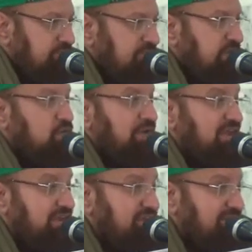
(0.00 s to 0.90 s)
इन्होंने
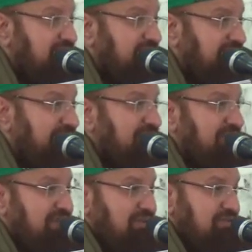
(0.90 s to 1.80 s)
हिजरत नहीं
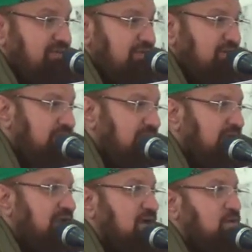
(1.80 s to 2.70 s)
की
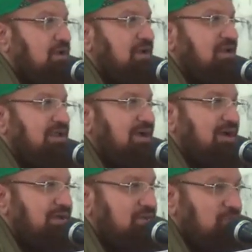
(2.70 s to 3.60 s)
अल्लाह कुरान की
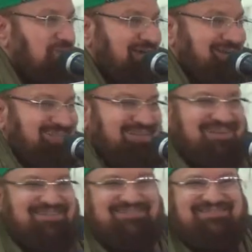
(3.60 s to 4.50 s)
आयत उतारता
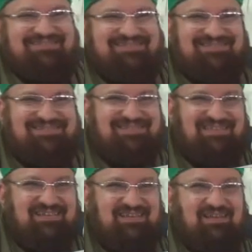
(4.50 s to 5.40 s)
है
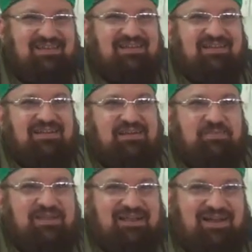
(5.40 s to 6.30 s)

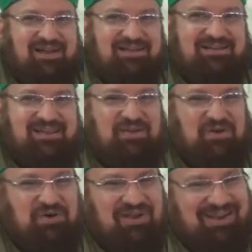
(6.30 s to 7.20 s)
नबी का आशिक
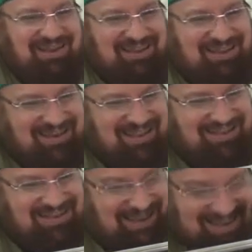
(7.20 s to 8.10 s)
हो और खाली रह
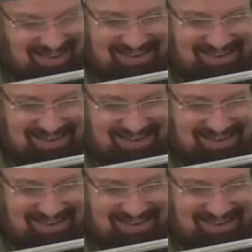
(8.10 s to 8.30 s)
जाए